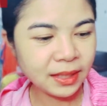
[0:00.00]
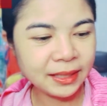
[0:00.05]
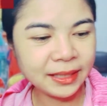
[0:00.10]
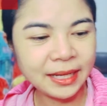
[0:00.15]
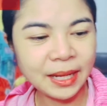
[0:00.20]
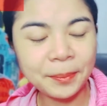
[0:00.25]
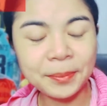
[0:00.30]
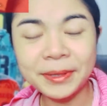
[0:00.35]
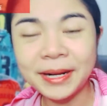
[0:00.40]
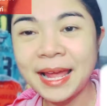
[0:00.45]
อั
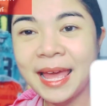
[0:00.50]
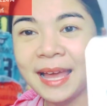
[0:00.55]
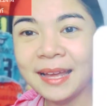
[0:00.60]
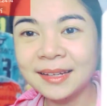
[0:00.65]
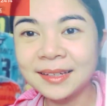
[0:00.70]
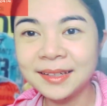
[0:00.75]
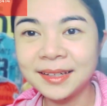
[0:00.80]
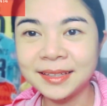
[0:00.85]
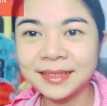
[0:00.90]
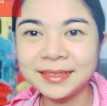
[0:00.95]
นดับแรก
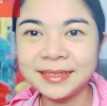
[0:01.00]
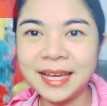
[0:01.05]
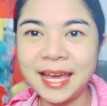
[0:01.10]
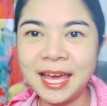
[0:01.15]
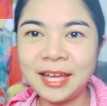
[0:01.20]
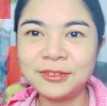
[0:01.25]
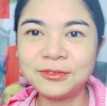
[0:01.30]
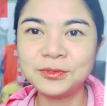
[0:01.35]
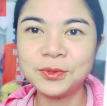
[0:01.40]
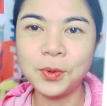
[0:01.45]
เลยคือ
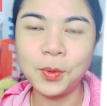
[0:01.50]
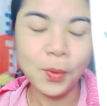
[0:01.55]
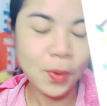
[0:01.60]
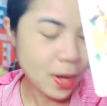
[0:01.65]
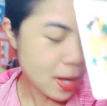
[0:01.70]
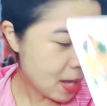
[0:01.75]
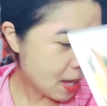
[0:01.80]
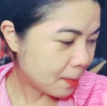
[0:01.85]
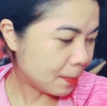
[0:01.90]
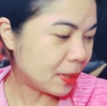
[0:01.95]
handful
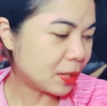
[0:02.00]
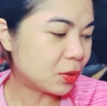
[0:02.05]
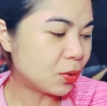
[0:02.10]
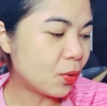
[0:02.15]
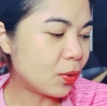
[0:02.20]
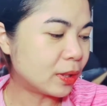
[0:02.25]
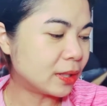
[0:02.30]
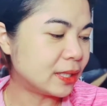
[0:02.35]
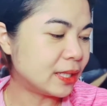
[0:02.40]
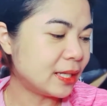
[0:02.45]
เป็น
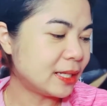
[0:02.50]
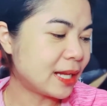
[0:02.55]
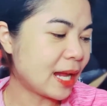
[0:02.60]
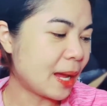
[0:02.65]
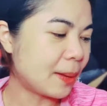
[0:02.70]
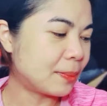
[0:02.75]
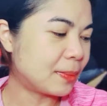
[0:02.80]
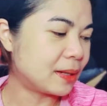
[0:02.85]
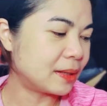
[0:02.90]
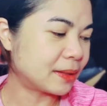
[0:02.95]
คนที่
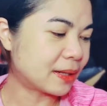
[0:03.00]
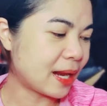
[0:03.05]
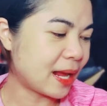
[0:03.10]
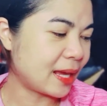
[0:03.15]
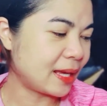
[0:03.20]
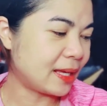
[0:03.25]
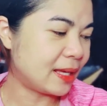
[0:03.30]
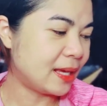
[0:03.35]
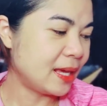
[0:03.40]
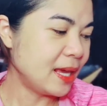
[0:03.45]
ทำอะไร
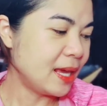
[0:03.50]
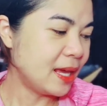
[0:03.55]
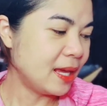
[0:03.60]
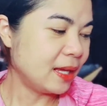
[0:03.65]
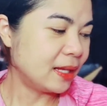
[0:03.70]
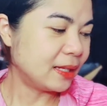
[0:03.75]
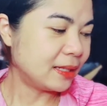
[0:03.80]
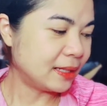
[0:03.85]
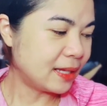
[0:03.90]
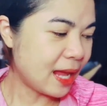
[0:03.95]

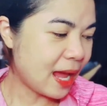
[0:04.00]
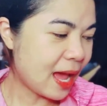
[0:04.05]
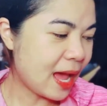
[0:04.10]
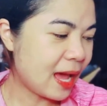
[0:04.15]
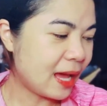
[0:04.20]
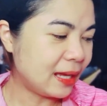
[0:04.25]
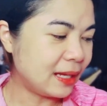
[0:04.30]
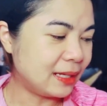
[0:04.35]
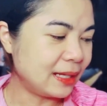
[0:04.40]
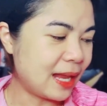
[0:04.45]

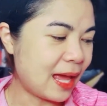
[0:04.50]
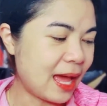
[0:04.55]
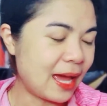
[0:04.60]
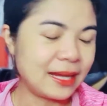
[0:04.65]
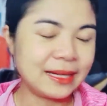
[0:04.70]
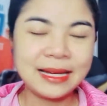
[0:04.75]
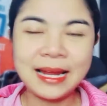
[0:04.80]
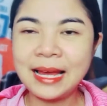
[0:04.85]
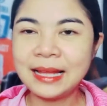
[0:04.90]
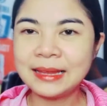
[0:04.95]
ได้หลา
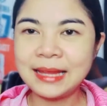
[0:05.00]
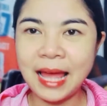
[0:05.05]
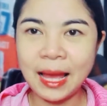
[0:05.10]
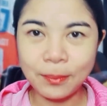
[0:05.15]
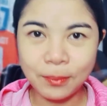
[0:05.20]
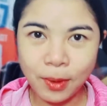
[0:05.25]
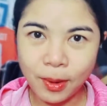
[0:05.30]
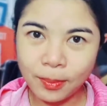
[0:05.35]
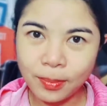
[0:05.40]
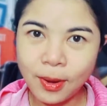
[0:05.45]
ยหน้าตั
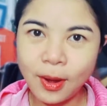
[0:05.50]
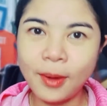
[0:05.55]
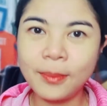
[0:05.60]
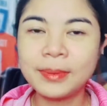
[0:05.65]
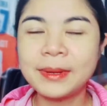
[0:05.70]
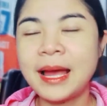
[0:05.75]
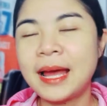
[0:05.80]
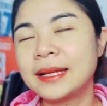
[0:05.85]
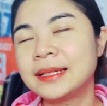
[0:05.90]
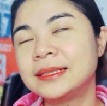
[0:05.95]
กพร้อ
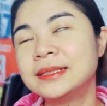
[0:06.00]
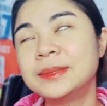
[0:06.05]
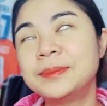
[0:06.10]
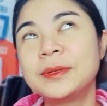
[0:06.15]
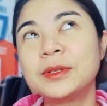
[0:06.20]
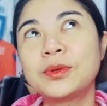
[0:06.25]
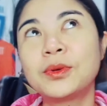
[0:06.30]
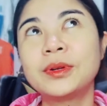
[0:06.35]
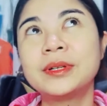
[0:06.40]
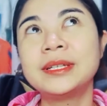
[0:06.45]
มๆกันคือ
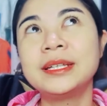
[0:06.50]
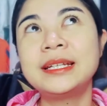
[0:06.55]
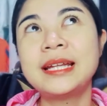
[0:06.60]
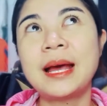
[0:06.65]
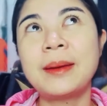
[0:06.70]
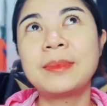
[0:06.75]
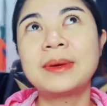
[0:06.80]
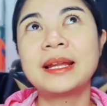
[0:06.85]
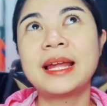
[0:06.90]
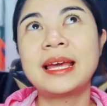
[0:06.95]
เป็นคนที่
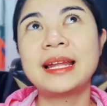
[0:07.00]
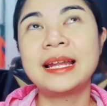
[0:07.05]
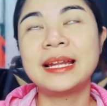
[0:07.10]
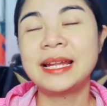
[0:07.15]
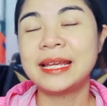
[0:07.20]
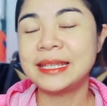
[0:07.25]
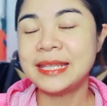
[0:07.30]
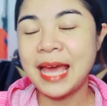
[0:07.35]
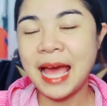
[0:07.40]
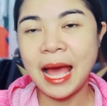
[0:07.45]
ทำอะไรห
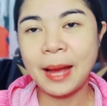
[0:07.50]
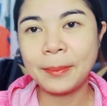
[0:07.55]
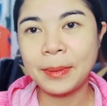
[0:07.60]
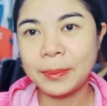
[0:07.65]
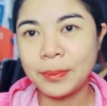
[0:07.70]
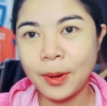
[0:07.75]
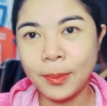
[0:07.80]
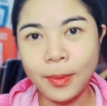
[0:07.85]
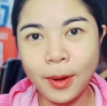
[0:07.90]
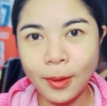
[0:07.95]
ลายๆอย่างไป
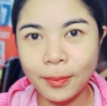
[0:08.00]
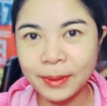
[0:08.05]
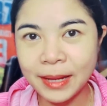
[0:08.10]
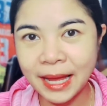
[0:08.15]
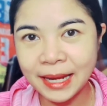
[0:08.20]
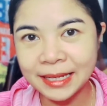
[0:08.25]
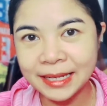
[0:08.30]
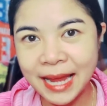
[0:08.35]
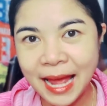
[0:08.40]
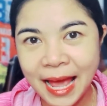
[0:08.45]
พร้อมๆ
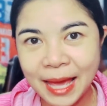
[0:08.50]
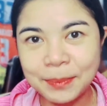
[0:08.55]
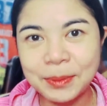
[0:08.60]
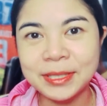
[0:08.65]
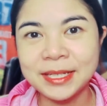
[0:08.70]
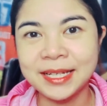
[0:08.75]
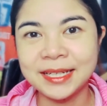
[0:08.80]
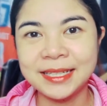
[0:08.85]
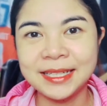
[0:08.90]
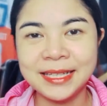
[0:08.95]
กันได้
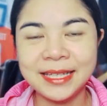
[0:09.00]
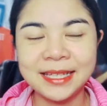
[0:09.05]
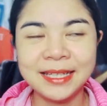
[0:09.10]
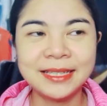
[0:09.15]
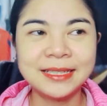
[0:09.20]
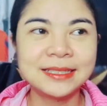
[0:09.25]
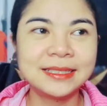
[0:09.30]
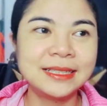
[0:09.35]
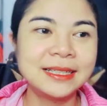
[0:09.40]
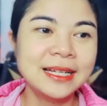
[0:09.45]
เป็นอย่างดี
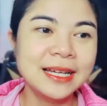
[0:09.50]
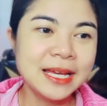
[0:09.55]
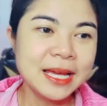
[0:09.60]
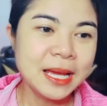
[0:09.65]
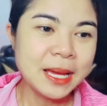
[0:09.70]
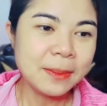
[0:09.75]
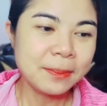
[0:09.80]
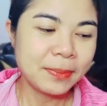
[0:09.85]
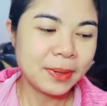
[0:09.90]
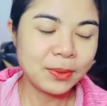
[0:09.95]
คือ
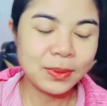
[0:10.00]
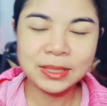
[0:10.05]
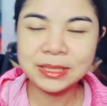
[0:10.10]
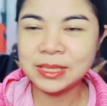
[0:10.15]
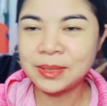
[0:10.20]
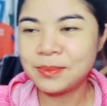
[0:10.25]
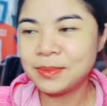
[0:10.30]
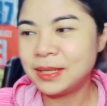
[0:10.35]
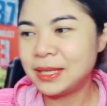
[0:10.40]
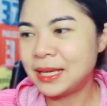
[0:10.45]
ไม่ว่า
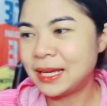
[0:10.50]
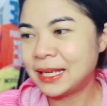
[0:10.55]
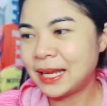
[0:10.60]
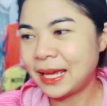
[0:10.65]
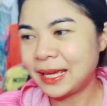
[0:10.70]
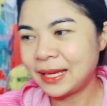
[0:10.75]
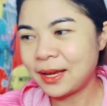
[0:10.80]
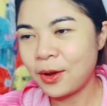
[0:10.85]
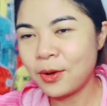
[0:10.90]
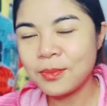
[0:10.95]
จะมีอะ
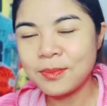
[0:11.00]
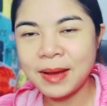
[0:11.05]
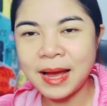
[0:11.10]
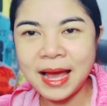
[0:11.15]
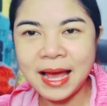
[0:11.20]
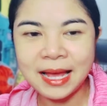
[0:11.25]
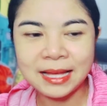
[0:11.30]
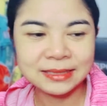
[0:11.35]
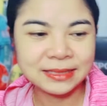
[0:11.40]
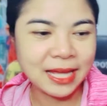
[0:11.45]
ไรเข้า
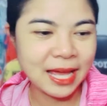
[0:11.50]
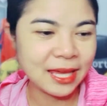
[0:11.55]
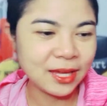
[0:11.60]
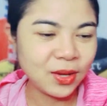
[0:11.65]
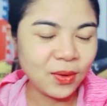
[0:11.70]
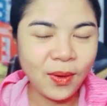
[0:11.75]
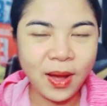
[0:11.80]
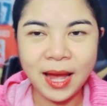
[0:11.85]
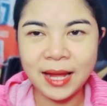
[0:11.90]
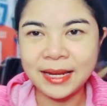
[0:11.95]
มาซ้าย
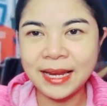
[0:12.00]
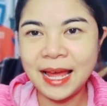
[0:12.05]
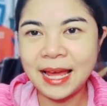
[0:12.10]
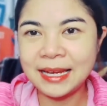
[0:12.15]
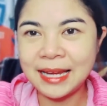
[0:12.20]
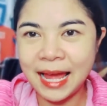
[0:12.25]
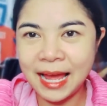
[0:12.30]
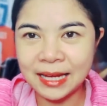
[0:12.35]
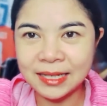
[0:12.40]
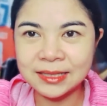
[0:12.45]
ขวาหน้า
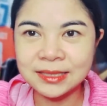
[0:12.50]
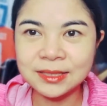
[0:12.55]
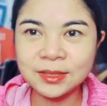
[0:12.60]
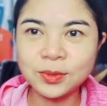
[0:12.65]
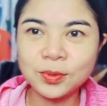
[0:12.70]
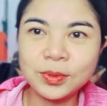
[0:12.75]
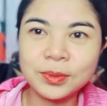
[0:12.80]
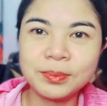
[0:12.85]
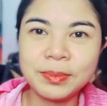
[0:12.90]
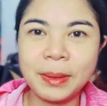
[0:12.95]
หลังคือ
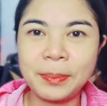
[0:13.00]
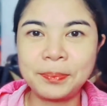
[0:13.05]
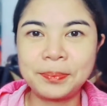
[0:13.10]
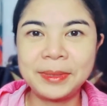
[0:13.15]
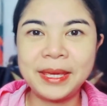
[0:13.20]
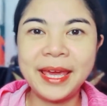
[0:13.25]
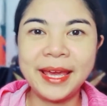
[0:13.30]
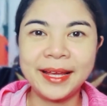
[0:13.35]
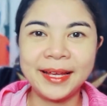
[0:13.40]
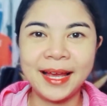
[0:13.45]
คุณแบบ
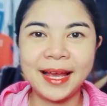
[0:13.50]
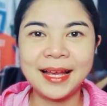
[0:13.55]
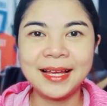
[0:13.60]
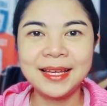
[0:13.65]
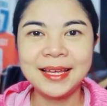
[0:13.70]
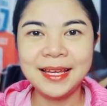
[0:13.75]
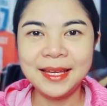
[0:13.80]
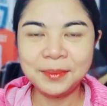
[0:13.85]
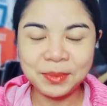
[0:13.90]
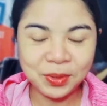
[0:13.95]
เก่งอ่ะ
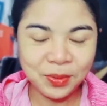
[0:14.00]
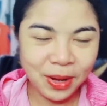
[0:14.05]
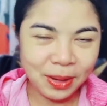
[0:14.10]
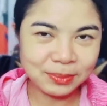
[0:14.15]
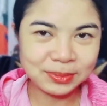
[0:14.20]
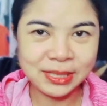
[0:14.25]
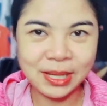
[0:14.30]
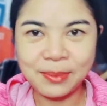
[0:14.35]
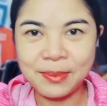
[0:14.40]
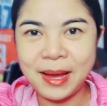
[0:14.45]
มีค
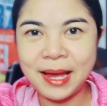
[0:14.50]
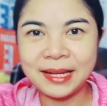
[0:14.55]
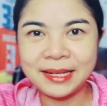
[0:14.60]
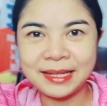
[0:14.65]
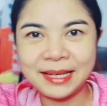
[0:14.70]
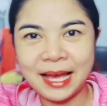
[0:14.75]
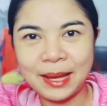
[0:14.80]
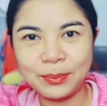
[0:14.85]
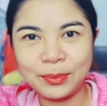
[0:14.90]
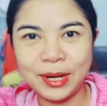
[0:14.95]
วามสามารถ
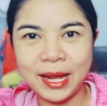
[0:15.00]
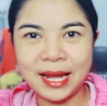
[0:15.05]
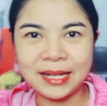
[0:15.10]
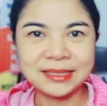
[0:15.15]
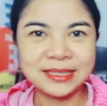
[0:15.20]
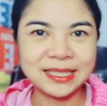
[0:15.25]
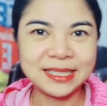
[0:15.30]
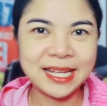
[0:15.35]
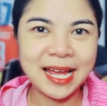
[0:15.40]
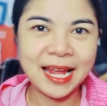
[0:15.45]
ในการบริ
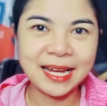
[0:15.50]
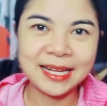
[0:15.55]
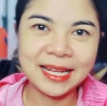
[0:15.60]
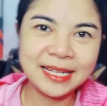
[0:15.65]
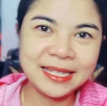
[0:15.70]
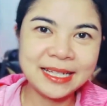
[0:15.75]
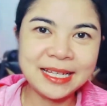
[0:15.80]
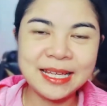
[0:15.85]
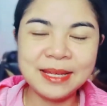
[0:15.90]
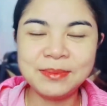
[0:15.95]
หารจัดการ
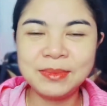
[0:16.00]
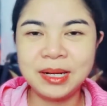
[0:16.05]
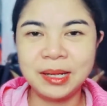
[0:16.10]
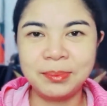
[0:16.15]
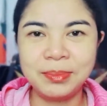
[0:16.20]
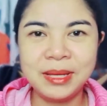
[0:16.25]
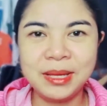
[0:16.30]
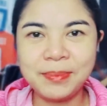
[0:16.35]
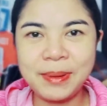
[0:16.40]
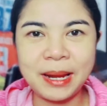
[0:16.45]
ได้ดีเหมื
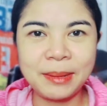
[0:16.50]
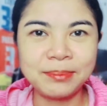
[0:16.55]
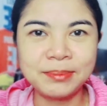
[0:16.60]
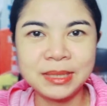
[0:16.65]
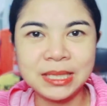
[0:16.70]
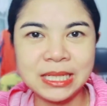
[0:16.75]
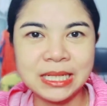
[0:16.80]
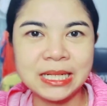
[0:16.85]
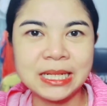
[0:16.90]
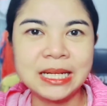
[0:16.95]
อนมีพัน
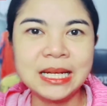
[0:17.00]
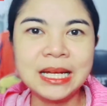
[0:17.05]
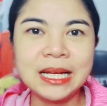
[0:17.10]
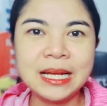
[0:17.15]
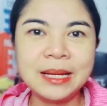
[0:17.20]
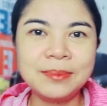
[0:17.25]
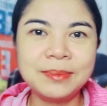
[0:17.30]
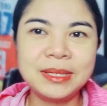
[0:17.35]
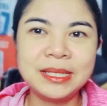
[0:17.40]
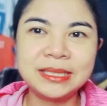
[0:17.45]
มือ
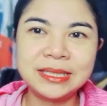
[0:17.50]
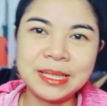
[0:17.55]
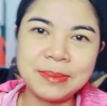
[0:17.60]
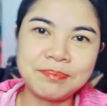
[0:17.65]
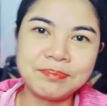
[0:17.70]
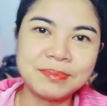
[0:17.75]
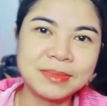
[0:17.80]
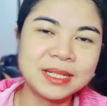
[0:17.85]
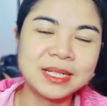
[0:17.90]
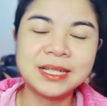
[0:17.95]
มี
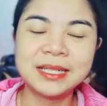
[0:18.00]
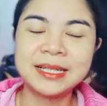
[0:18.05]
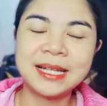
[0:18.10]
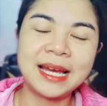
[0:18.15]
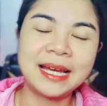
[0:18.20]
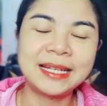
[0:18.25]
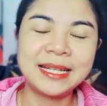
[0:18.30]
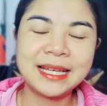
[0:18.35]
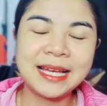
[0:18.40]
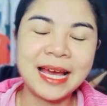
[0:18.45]
10 มือ
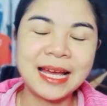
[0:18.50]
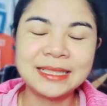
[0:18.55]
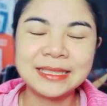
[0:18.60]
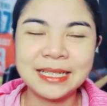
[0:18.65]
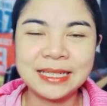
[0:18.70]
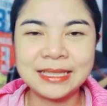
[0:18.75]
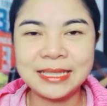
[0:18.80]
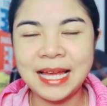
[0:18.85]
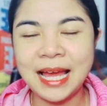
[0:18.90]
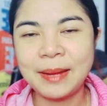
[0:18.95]
นะคะในการ
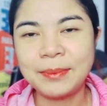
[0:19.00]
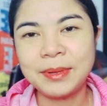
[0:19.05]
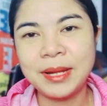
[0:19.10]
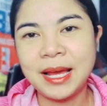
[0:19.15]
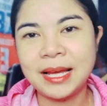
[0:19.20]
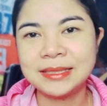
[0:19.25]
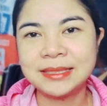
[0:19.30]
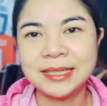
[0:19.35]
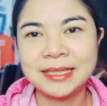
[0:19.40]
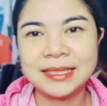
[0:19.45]
จัดการบ
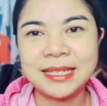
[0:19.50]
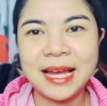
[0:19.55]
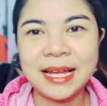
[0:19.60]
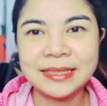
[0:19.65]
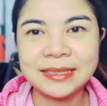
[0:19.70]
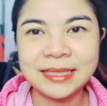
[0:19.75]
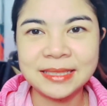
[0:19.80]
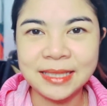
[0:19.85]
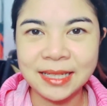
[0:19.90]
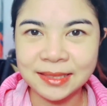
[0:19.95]
ริหารจัดกา
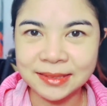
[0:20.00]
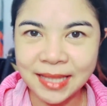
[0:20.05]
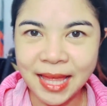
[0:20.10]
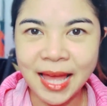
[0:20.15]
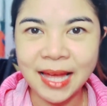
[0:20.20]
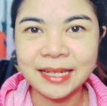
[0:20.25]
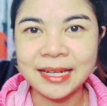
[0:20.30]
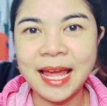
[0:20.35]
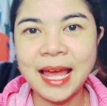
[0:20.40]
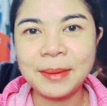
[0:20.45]
รสิ่ง
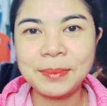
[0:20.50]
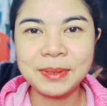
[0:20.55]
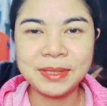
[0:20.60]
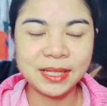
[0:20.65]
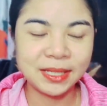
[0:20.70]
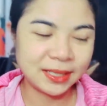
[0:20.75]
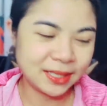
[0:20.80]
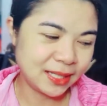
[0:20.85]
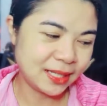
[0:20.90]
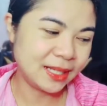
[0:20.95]
ต่างๆได้เป็
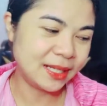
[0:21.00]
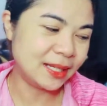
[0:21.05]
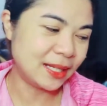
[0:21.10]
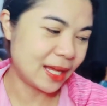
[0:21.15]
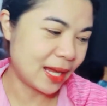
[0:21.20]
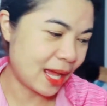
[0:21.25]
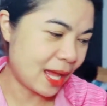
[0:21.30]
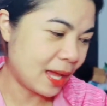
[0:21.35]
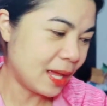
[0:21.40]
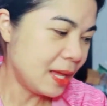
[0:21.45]
นอย่างดี
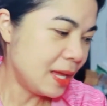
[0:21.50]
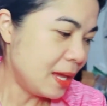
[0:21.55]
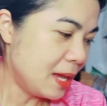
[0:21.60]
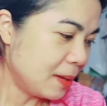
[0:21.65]
นะคะ